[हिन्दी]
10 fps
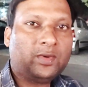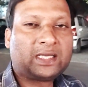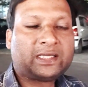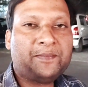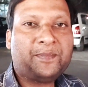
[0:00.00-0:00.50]

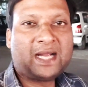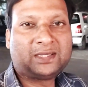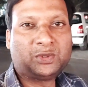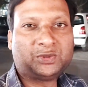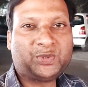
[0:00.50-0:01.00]
वेलकम
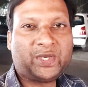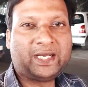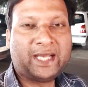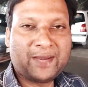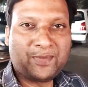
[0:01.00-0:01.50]
बैक दोस्तों
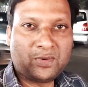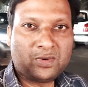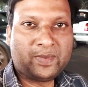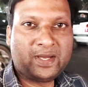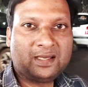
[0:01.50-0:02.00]
एक नए
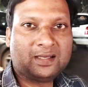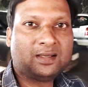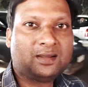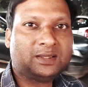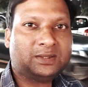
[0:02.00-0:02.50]
ब्लॉग
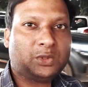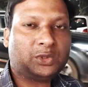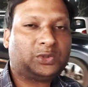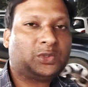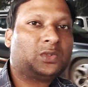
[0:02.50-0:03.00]
में
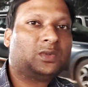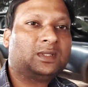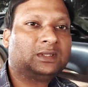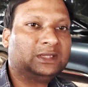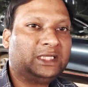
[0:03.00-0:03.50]
दोस्तों
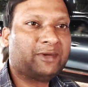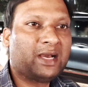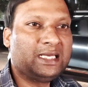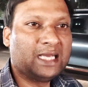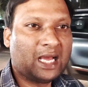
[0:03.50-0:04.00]

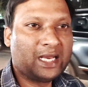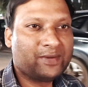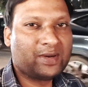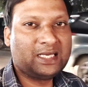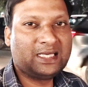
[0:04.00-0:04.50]
दिवाली
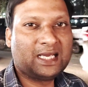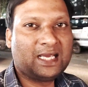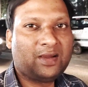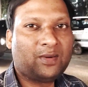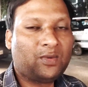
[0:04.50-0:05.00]
आने वाली
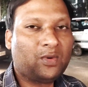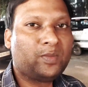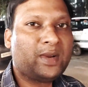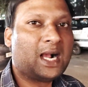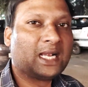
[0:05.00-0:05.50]
है
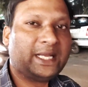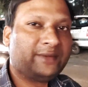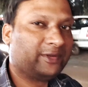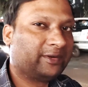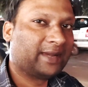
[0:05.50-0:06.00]
और मैं
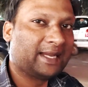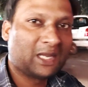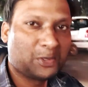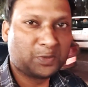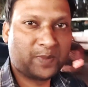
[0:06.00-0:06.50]
अगेन फिर
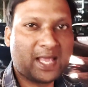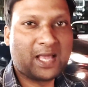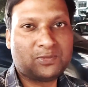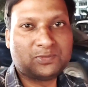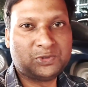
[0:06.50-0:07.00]
वाइट हाउस पे
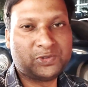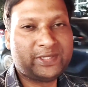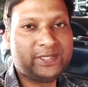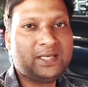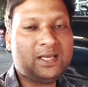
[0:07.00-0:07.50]
आया हूँ जो
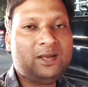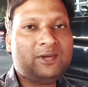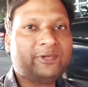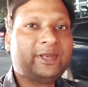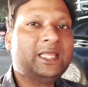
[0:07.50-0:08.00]
कि
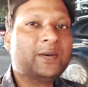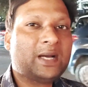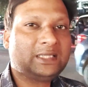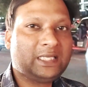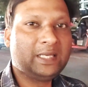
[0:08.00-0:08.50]

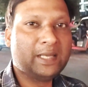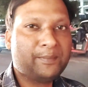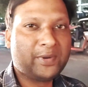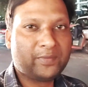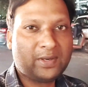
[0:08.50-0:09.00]
फरीदाबाद की
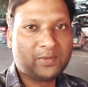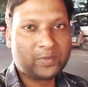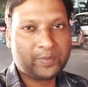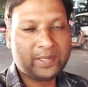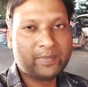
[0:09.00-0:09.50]
नंबर वन
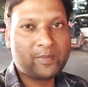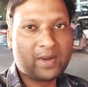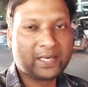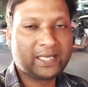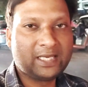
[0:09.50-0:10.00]
और
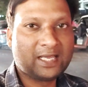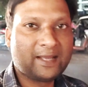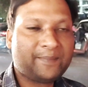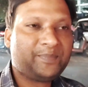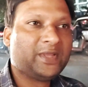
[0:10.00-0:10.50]
प्रीमियम मार्केट है